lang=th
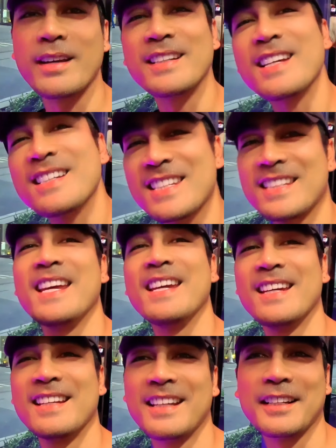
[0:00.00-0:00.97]
อยนิสเตี
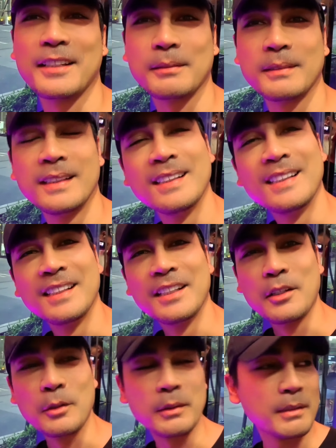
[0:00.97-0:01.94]
ย
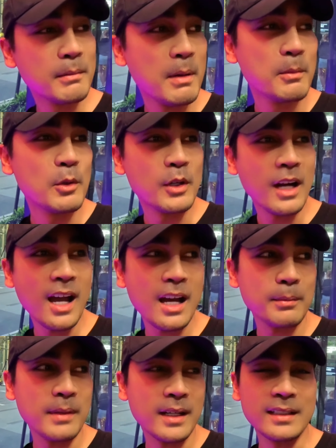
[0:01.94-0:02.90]
วันนี้มาบุก
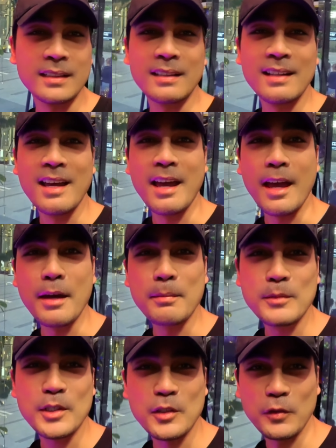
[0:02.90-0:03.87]
ข้างใหม่เอ็
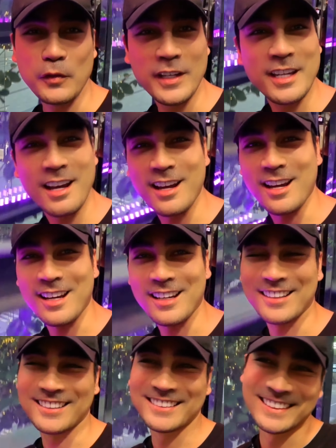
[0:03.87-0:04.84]
มสเฟีย
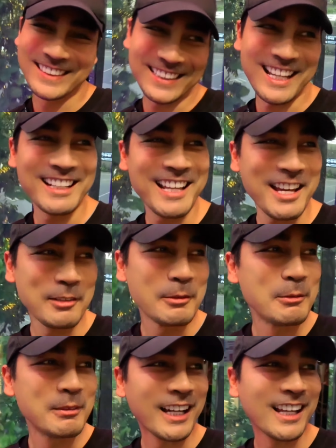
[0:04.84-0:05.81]
ครั้งแรกของ
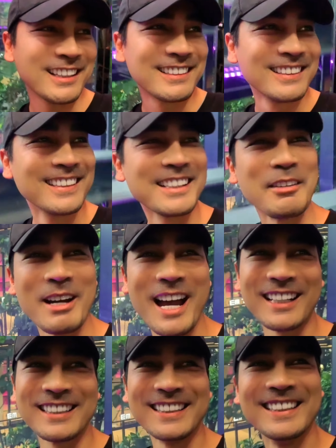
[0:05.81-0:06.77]
ผมวันนี้กับ
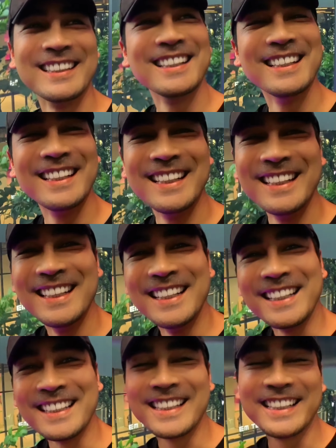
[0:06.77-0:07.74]
ห้างนี้
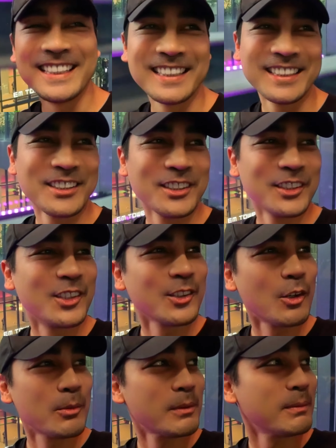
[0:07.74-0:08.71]
เดินงง
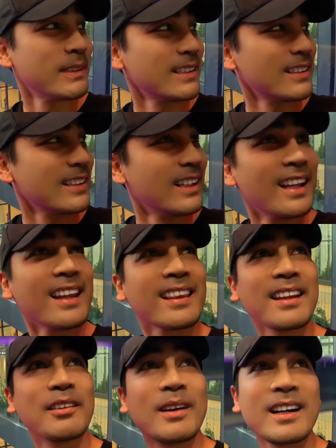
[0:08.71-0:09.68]
งงงง
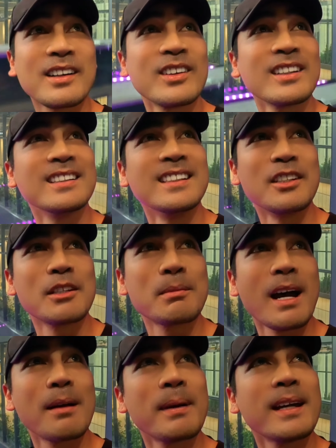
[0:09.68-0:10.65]
แต่ว่าก่อนหนึ่งเดี๋ยวจะ
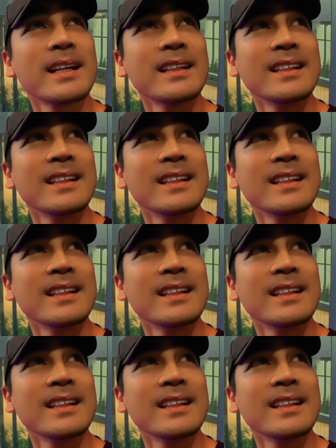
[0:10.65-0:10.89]
พาไป